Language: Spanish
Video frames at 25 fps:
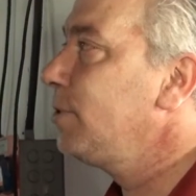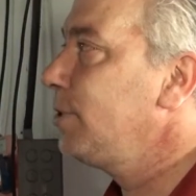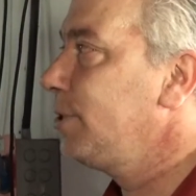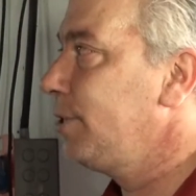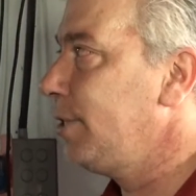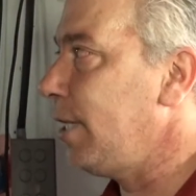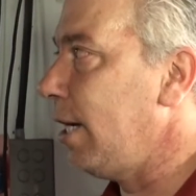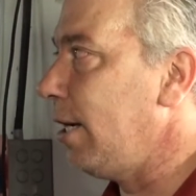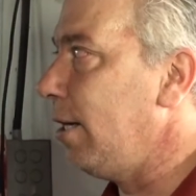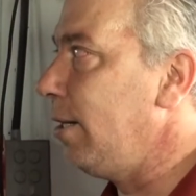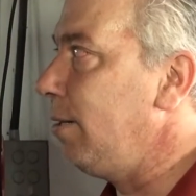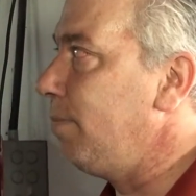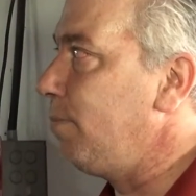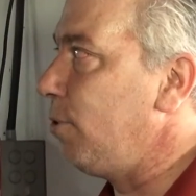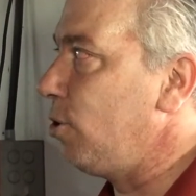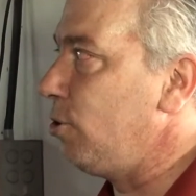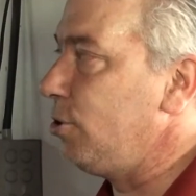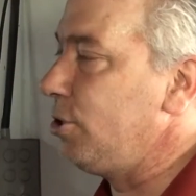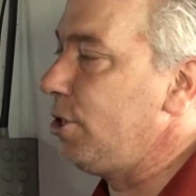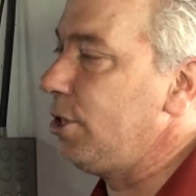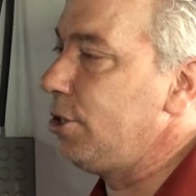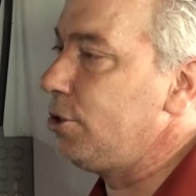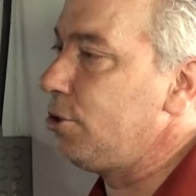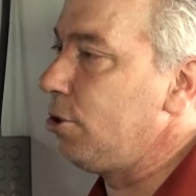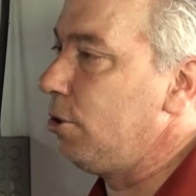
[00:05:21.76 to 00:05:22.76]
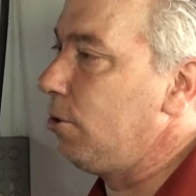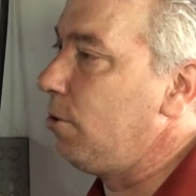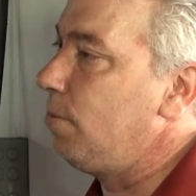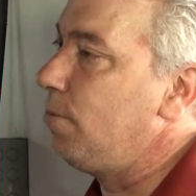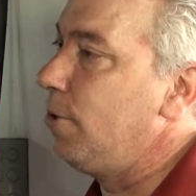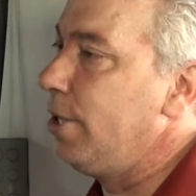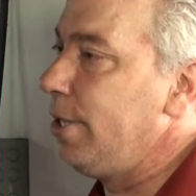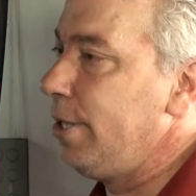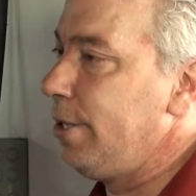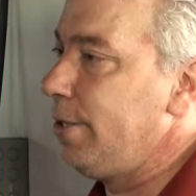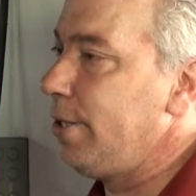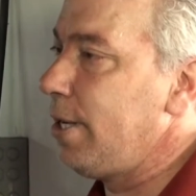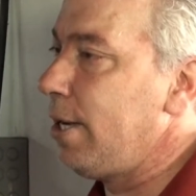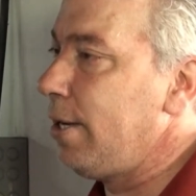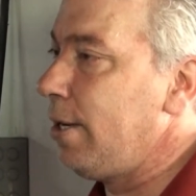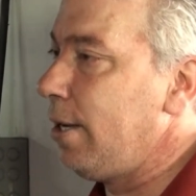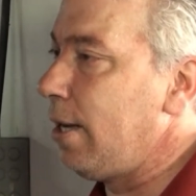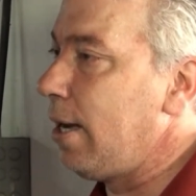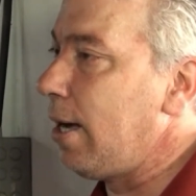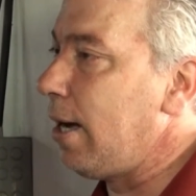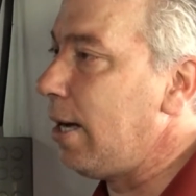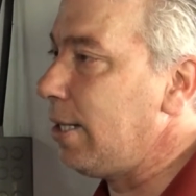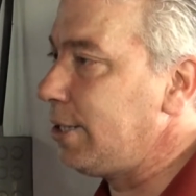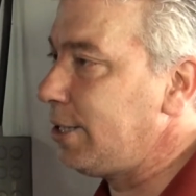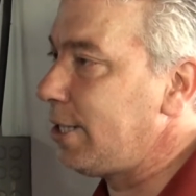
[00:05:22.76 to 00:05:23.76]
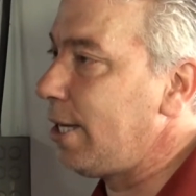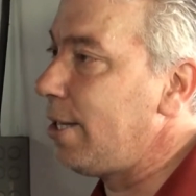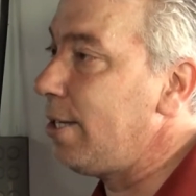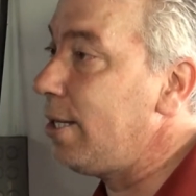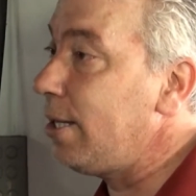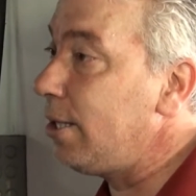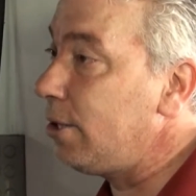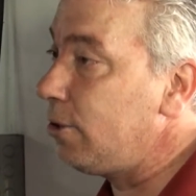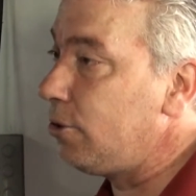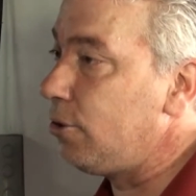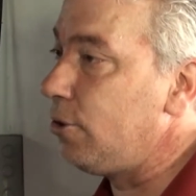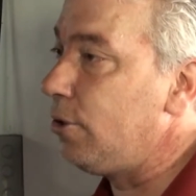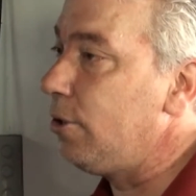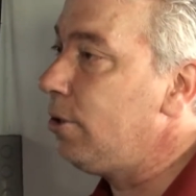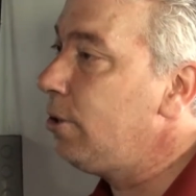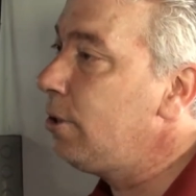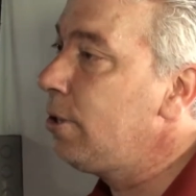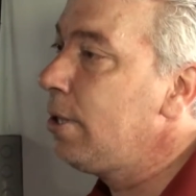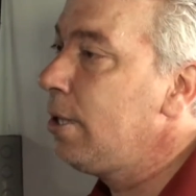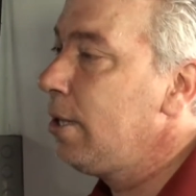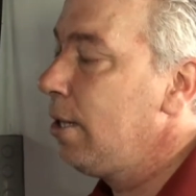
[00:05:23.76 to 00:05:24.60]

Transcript: ya el proceso, como es de hacia adentro,